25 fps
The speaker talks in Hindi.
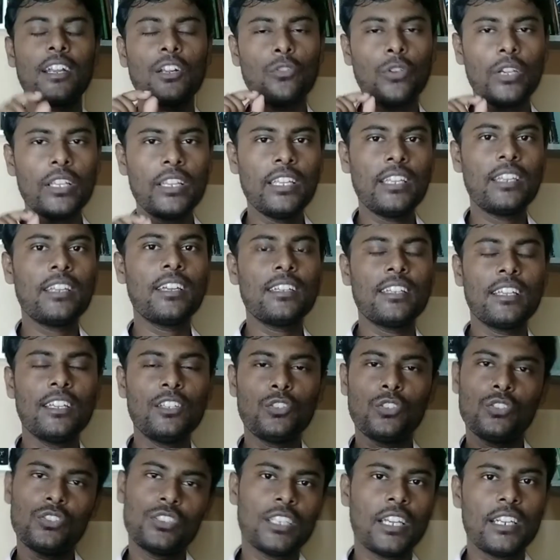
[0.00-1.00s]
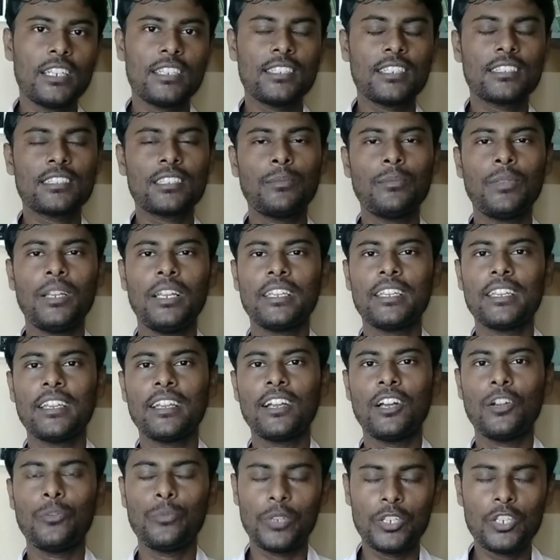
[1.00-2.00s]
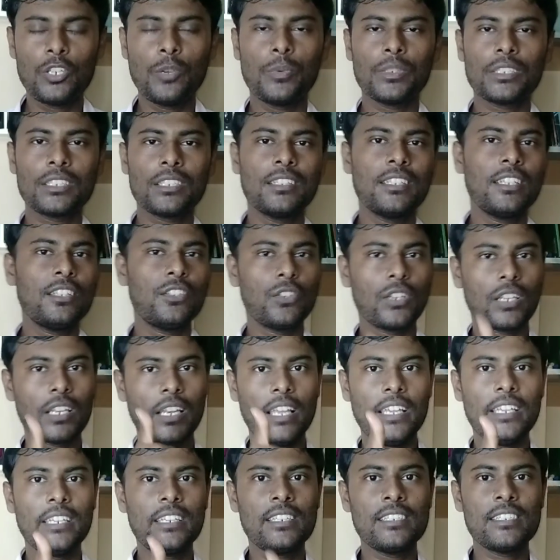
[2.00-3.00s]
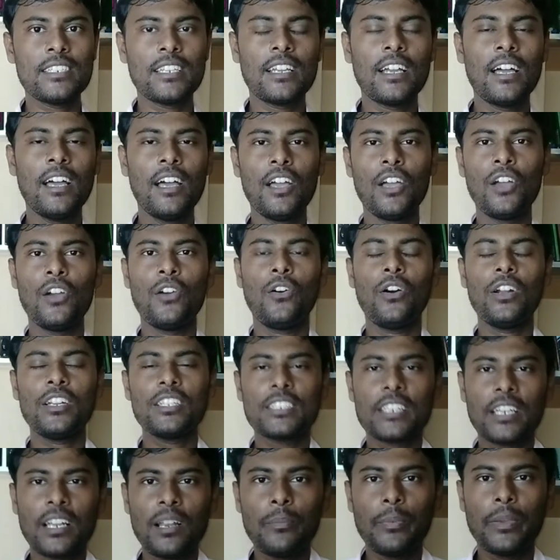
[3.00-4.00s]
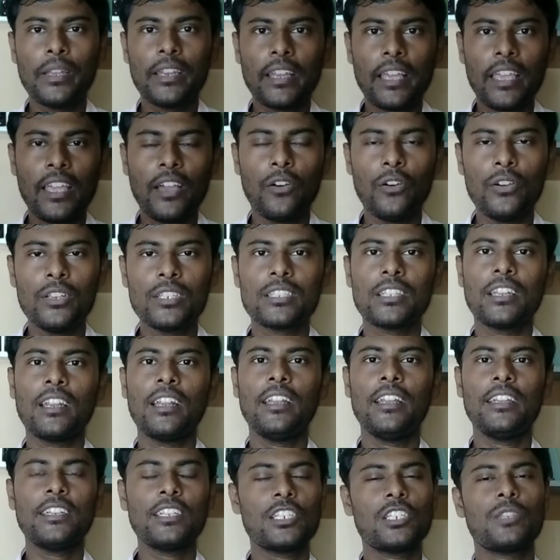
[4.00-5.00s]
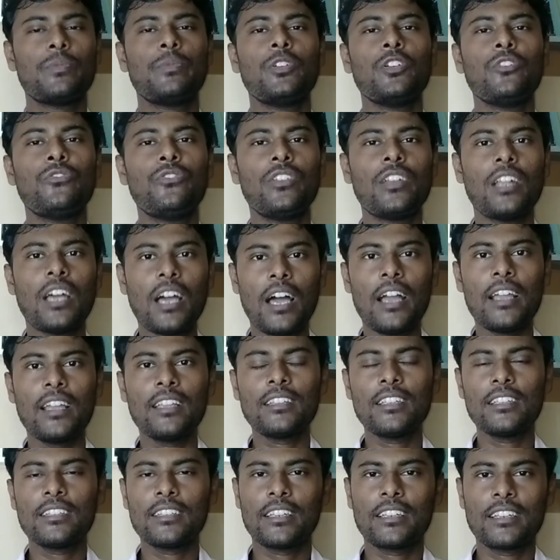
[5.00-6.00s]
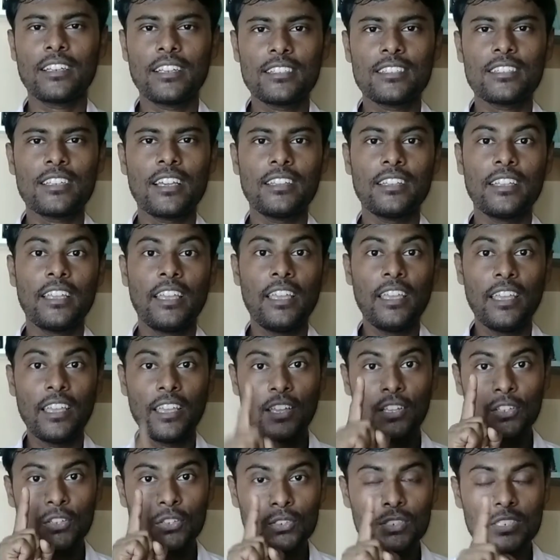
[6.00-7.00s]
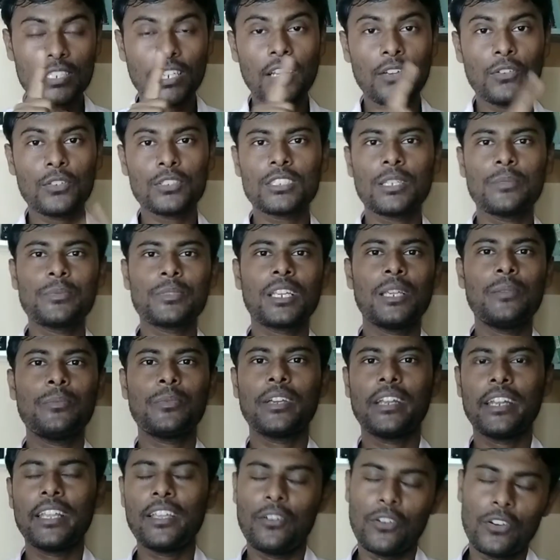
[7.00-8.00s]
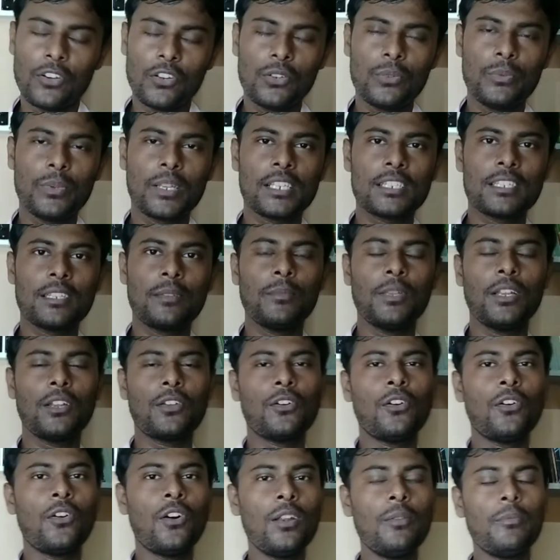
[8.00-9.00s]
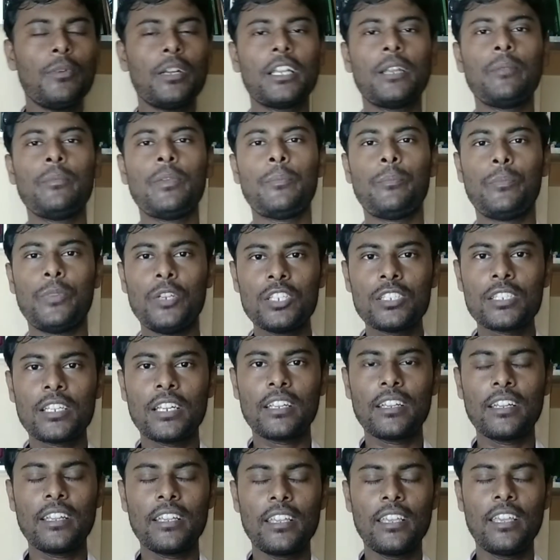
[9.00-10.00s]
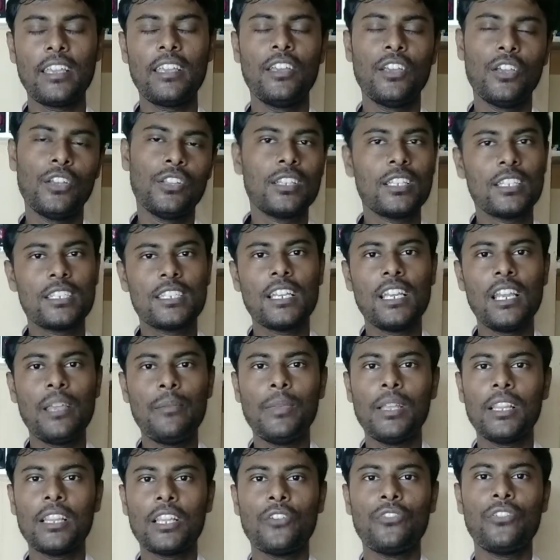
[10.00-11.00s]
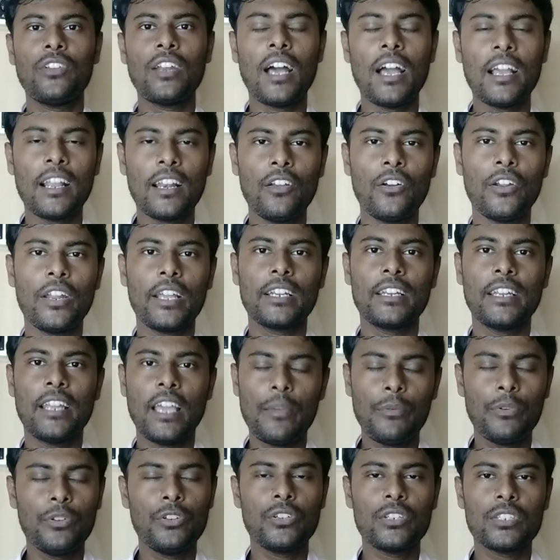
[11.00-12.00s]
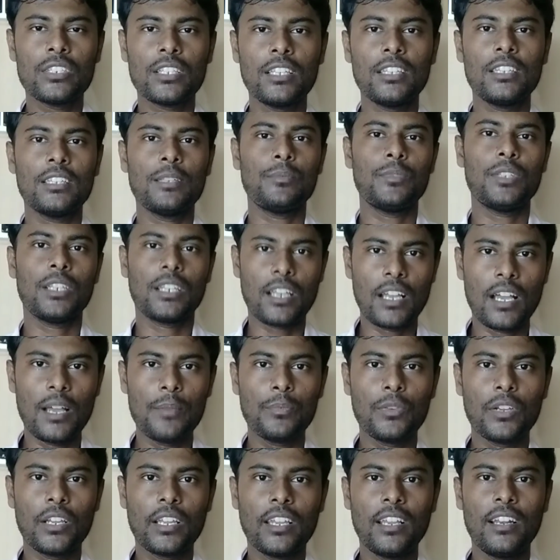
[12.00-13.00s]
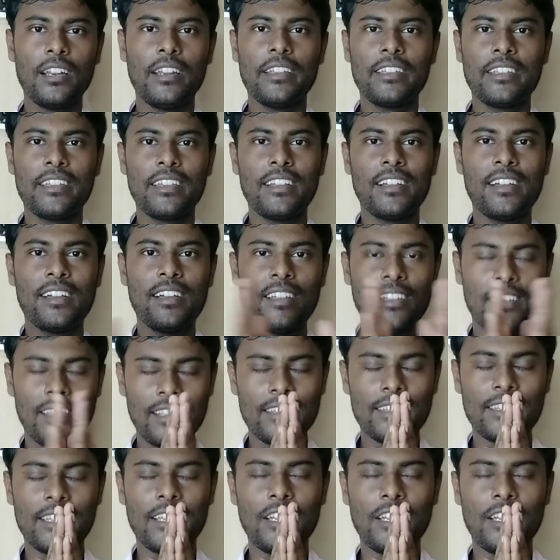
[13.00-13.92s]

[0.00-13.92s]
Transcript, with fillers: अगर कोई दिक्कत आई तो चैट सेक्शन में लिखिएगा और वीडियो पसंद आई तो एक लाइक कीजिएगा और चैनल पर नया हो इस तरह लेटेस्ट वीडियो फिर आगे तक देखना चाहते हैं तो चैनल को सब्सक्राइब करें और नोटिफिकेशन बिल को ऑल बटन पर प्रेस करके रखिए तो चलिए मिलता फिर अगले और एक नया वीडियो के साथ तब तक आपका ख्याल रखिएगा